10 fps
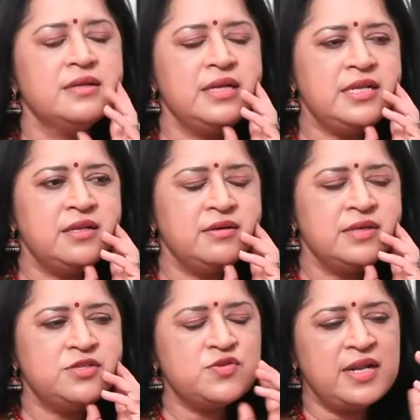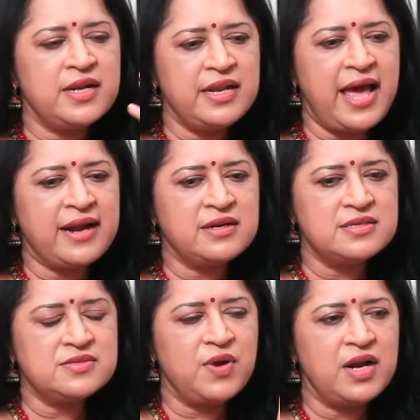నేను ఏం చూసానంటే
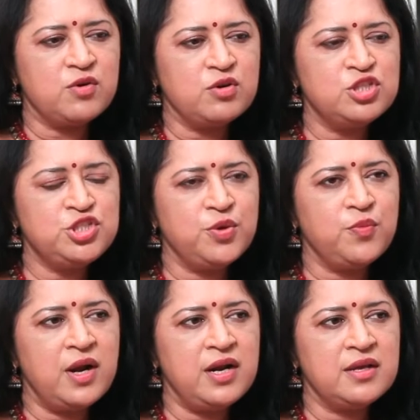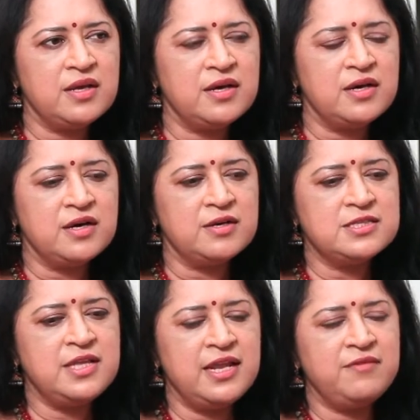యాక్టర్స్ వాళ్ళు కొంచెం వాళ్ళు
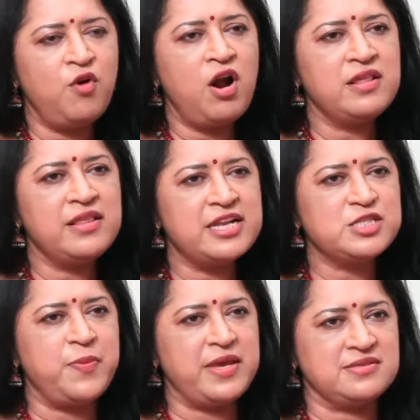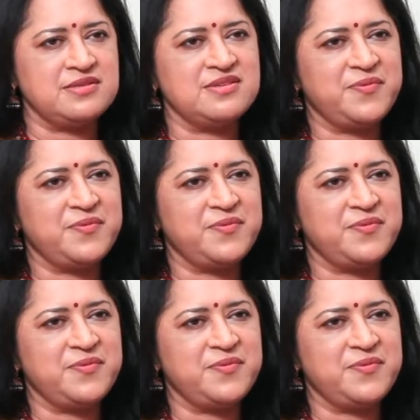దే వాంట్ దేర్ స్పేస్